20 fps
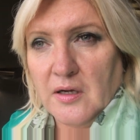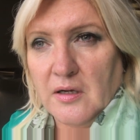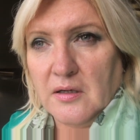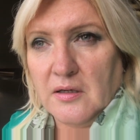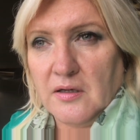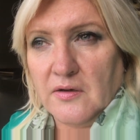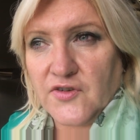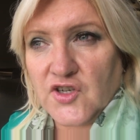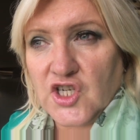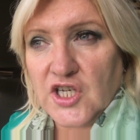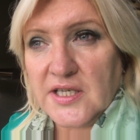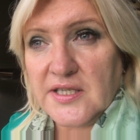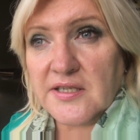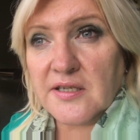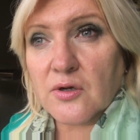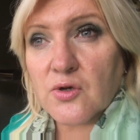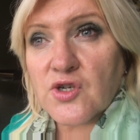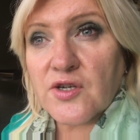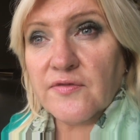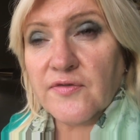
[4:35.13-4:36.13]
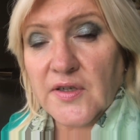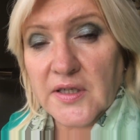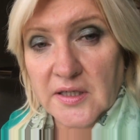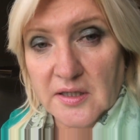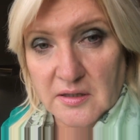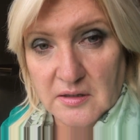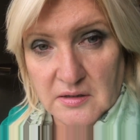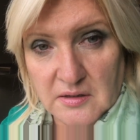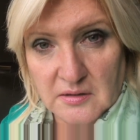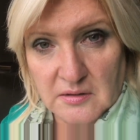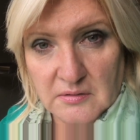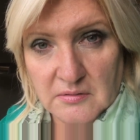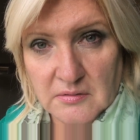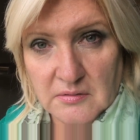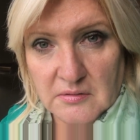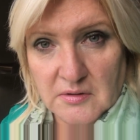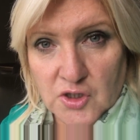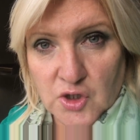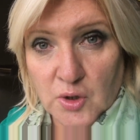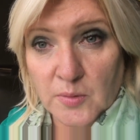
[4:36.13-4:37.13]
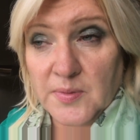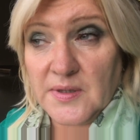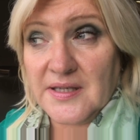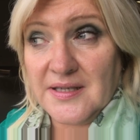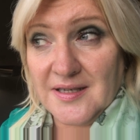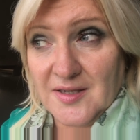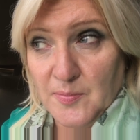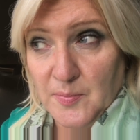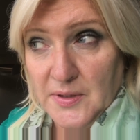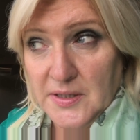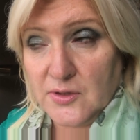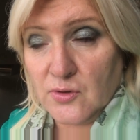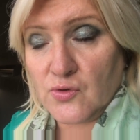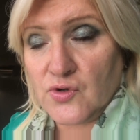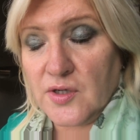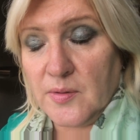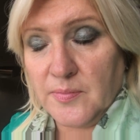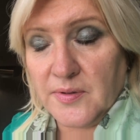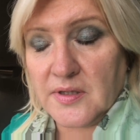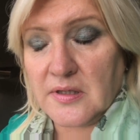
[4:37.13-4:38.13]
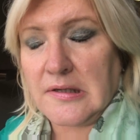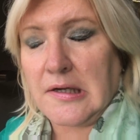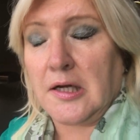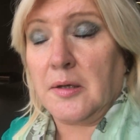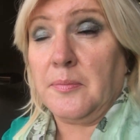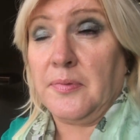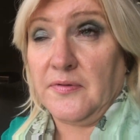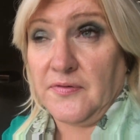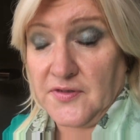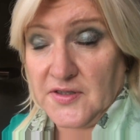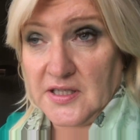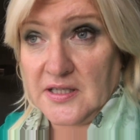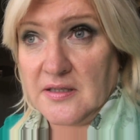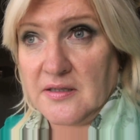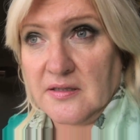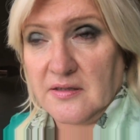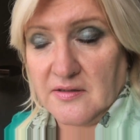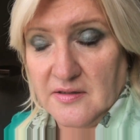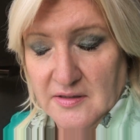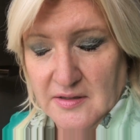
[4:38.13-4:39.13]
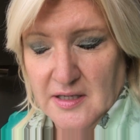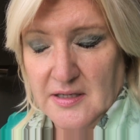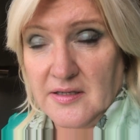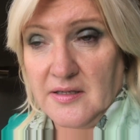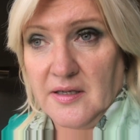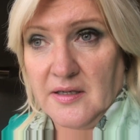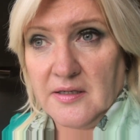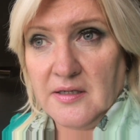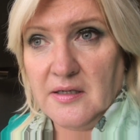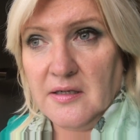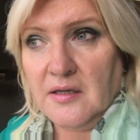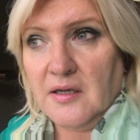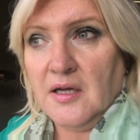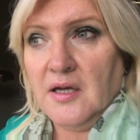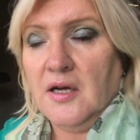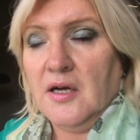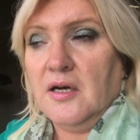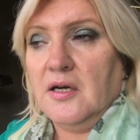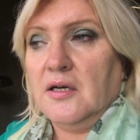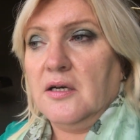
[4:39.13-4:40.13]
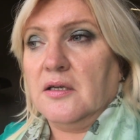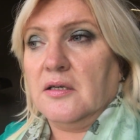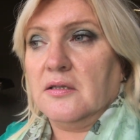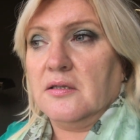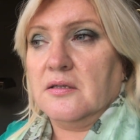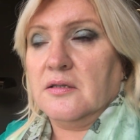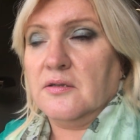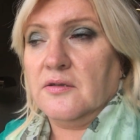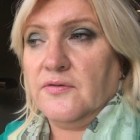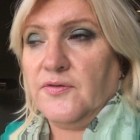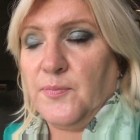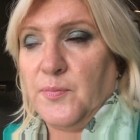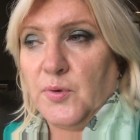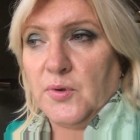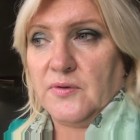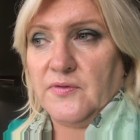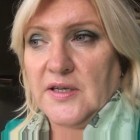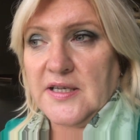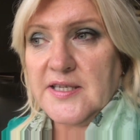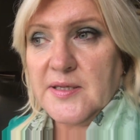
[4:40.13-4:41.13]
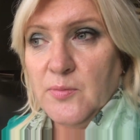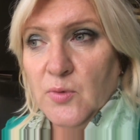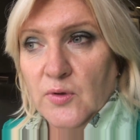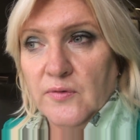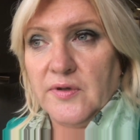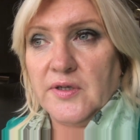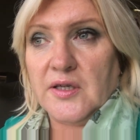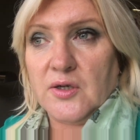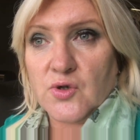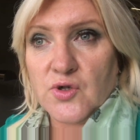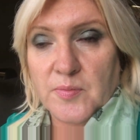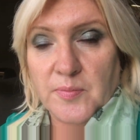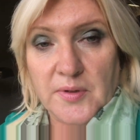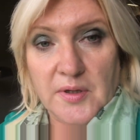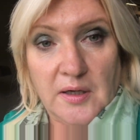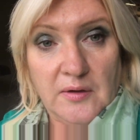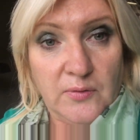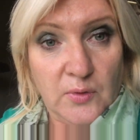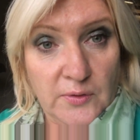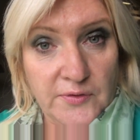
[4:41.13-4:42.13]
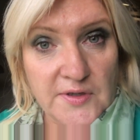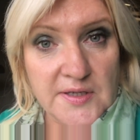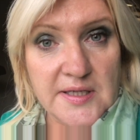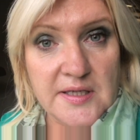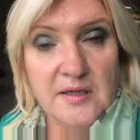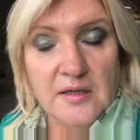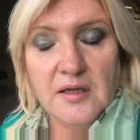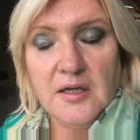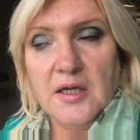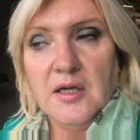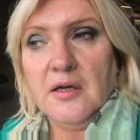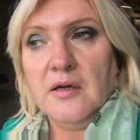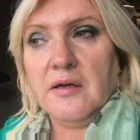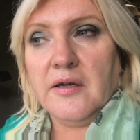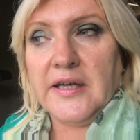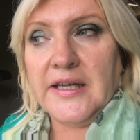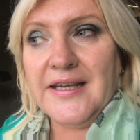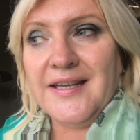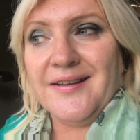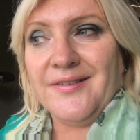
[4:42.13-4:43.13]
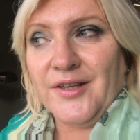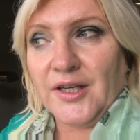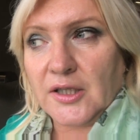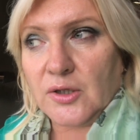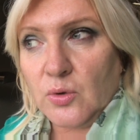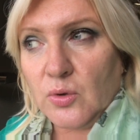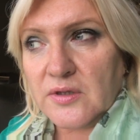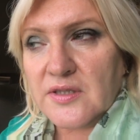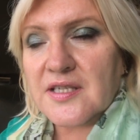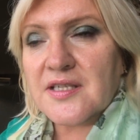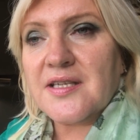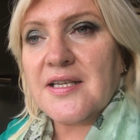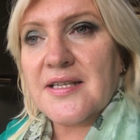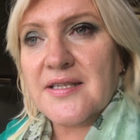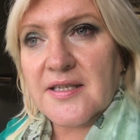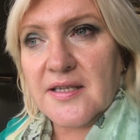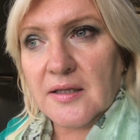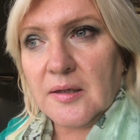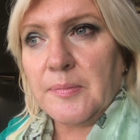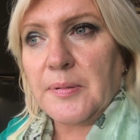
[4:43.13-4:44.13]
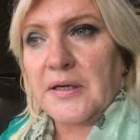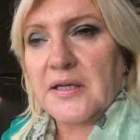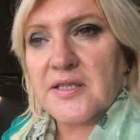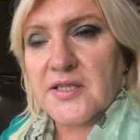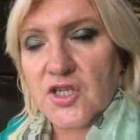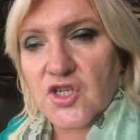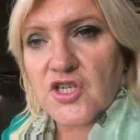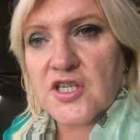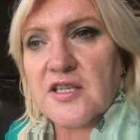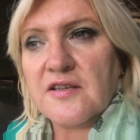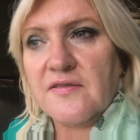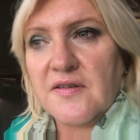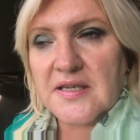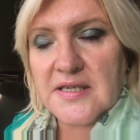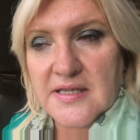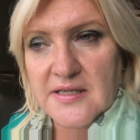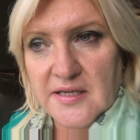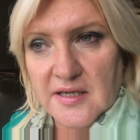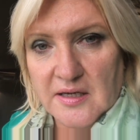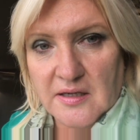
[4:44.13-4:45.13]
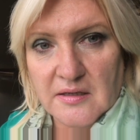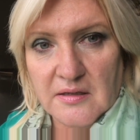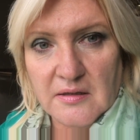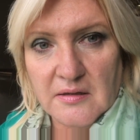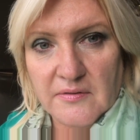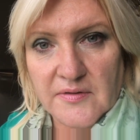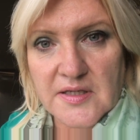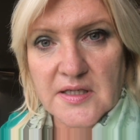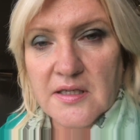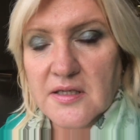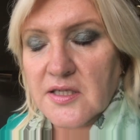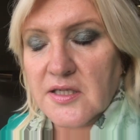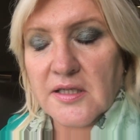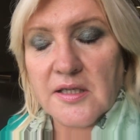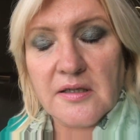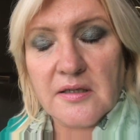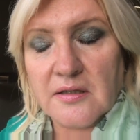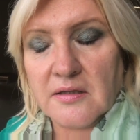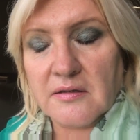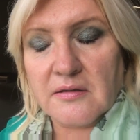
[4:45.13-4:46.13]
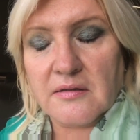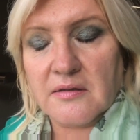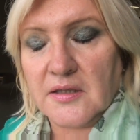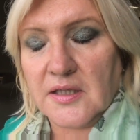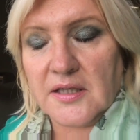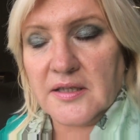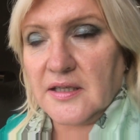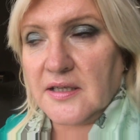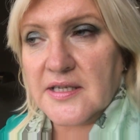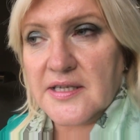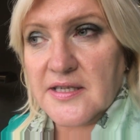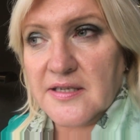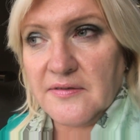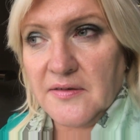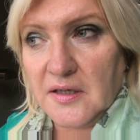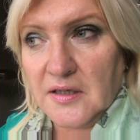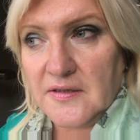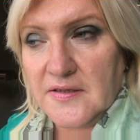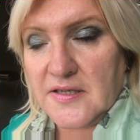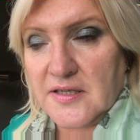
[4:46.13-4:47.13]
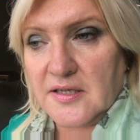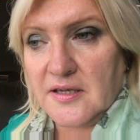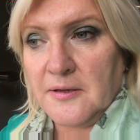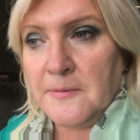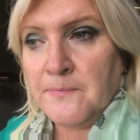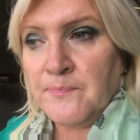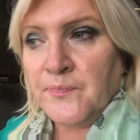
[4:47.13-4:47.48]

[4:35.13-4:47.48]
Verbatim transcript: Э, в 6 я уже выехала, чтобы здесь быть, уже быть как бы в сознании. Э, в полвосьмого я уже была в офисе, и народ сидел практически весь день. Вы знаете, я, я так издевалась.